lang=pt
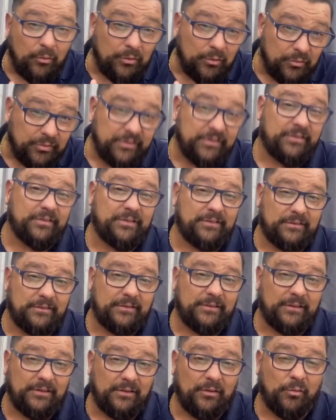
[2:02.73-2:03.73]
não, se,
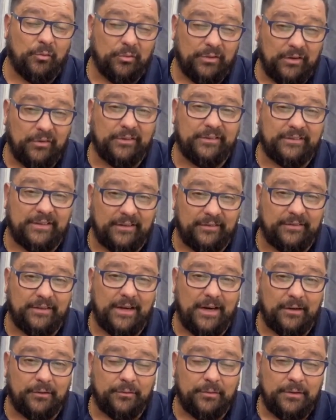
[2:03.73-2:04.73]
não, não está
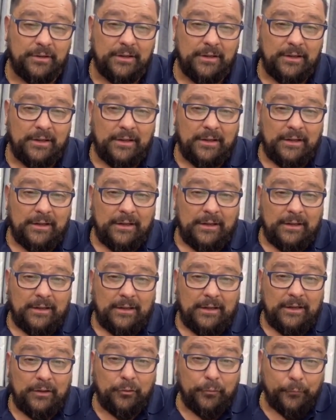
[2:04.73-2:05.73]
certo.
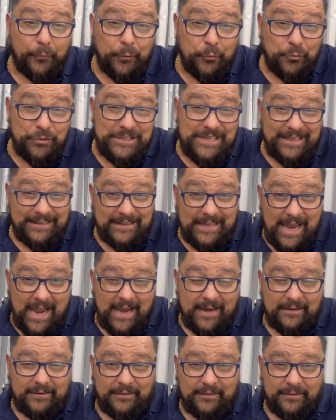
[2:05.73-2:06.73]
Isso foi no dia
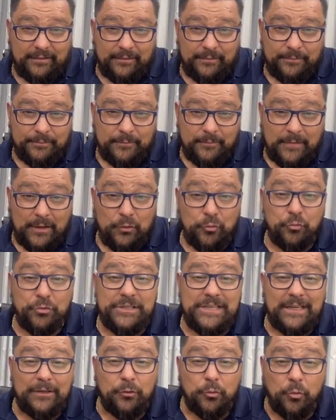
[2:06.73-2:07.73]
10. No
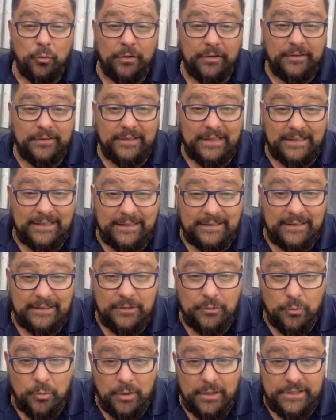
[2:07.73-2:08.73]
dia 12, na data de
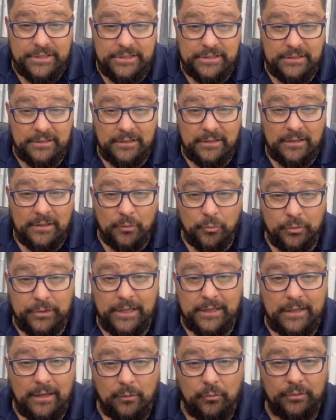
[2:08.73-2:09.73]
hoje, o que,
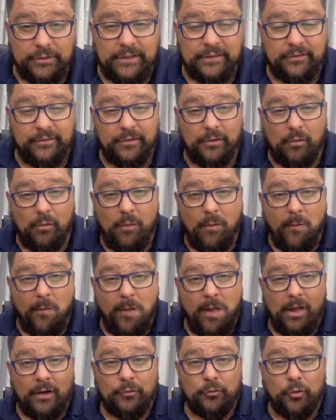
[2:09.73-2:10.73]
que aconteceu?
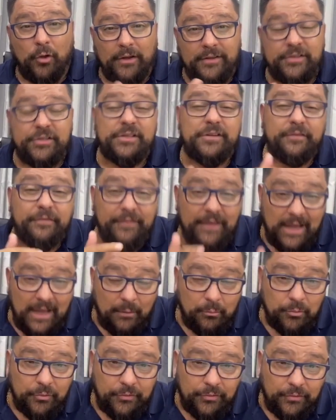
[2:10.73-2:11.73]
Nós
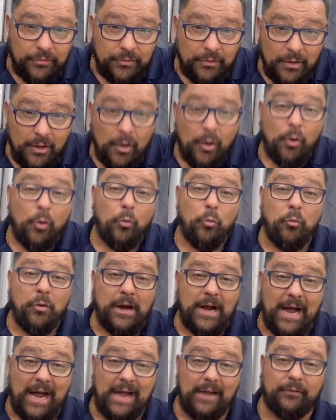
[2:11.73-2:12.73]
tivemos um
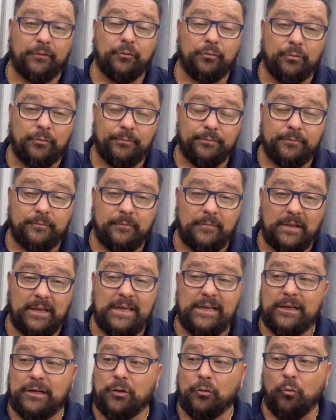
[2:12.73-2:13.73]
caso
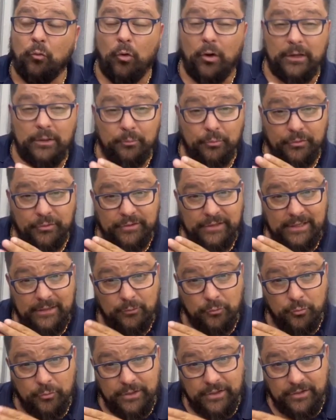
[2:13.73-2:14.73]
em que um ônibus de
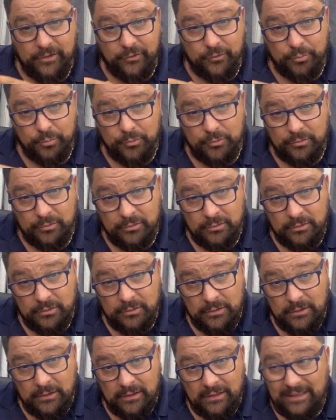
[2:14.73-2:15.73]
turismo,
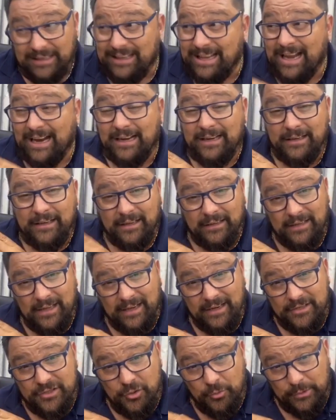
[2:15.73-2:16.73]
na, na
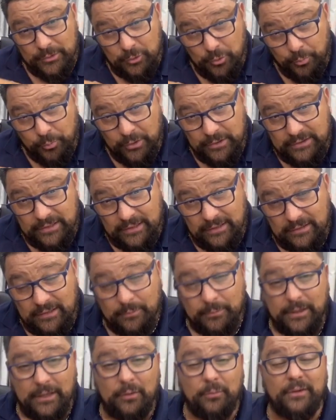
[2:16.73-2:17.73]
região metropolitana
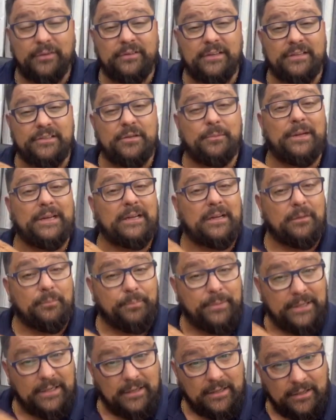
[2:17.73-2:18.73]
também, numa cidade chamada
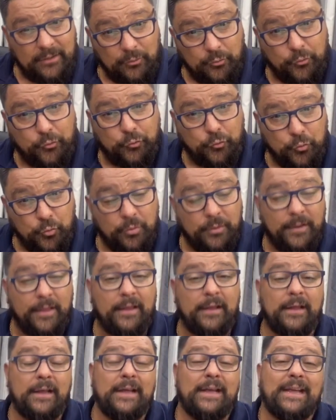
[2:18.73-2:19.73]
Campina Grande do Sul,
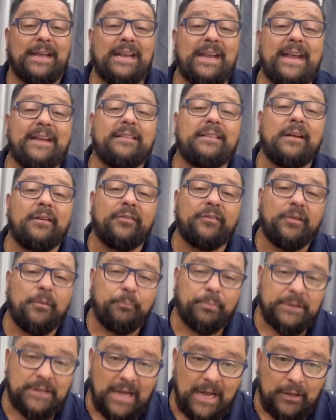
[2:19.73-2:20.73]
ele é
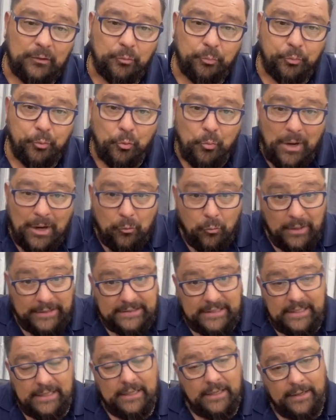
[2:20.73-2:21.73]
interceptado por uma
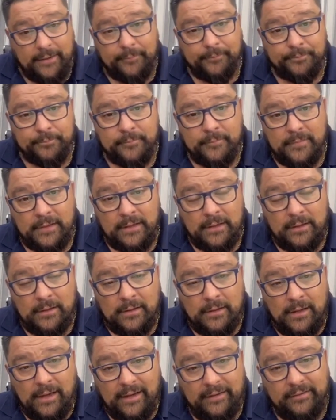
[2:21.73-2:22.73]
quadrilha.
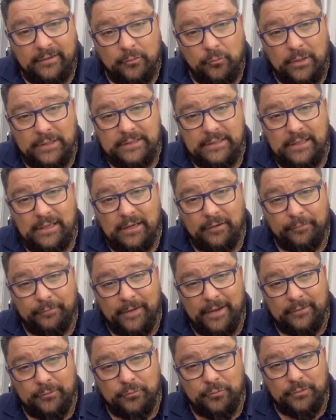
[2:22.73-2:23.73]
Essa quadrilha
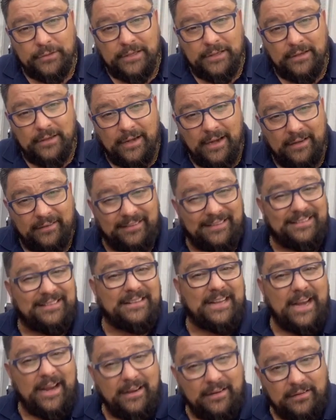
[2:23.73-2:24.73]
faz com que ingressem
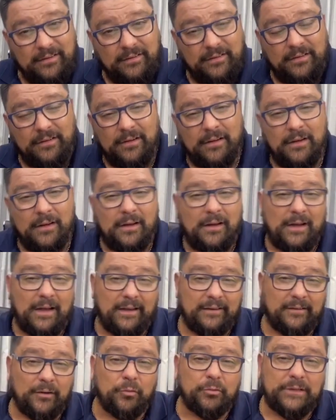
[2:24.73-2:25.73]
três
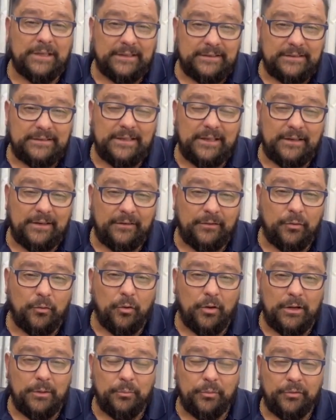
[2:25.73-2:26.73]
assaltantes dentro desse
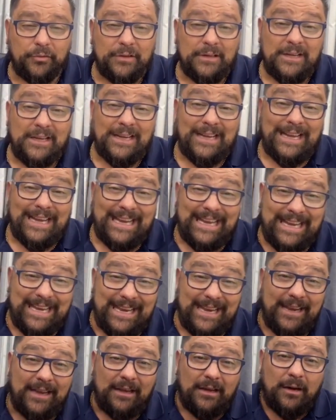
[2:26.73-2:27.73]
ônibus
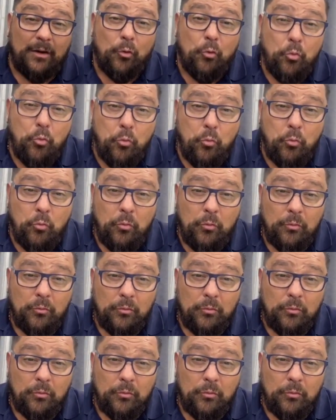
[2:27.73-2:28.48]
e um,